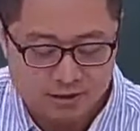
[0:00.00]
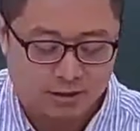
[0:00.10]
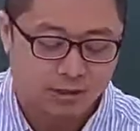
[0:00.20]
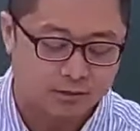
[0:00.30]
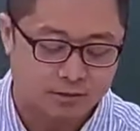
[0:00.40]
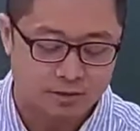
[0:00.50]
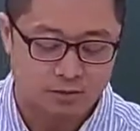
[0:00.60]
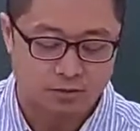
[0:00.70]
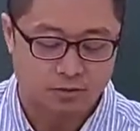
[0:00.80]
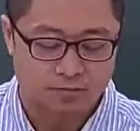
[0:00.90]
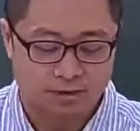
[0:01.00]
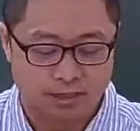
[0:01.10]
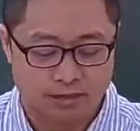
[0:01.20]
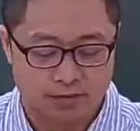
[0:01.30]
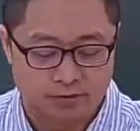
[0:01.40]
BCD 是是从
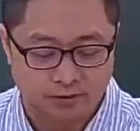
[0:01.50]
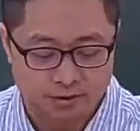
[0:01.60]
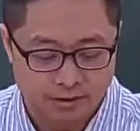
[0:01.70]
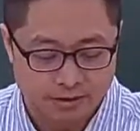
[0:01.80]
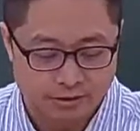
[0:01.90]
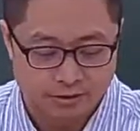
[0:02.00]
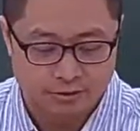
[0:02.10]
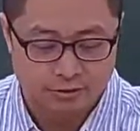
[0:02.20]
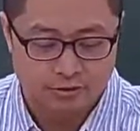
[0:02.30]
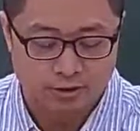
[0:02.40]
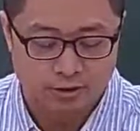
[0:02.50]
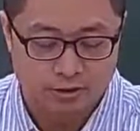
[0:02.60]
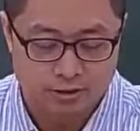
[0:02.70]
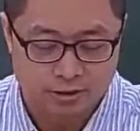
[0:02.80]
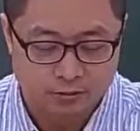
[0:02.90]
把十进位的零到九用
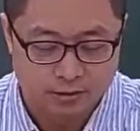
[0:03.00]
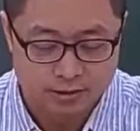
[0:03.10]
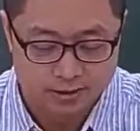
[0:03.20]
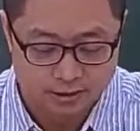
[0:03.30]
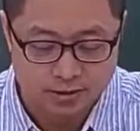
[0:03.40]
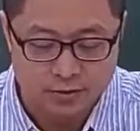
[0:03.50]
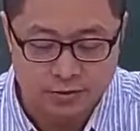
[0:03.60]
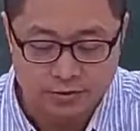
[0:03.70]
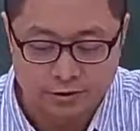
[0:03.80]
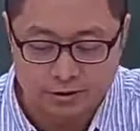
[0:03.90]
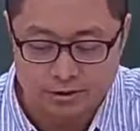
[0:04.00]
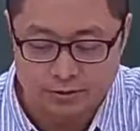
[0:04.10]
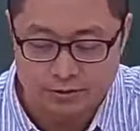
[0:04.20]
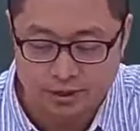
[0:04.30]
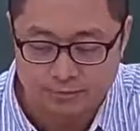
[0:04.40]
二进位四个位元的二
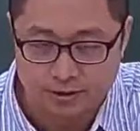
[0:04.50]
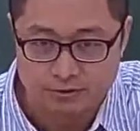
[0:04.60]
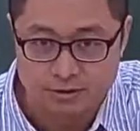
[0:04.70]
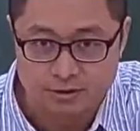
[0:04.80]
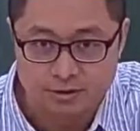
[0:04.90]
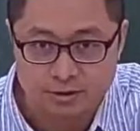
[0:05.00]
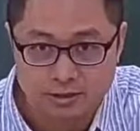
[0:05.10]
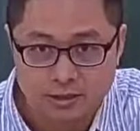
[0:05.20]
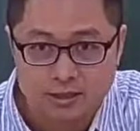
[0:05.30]
进位来表示？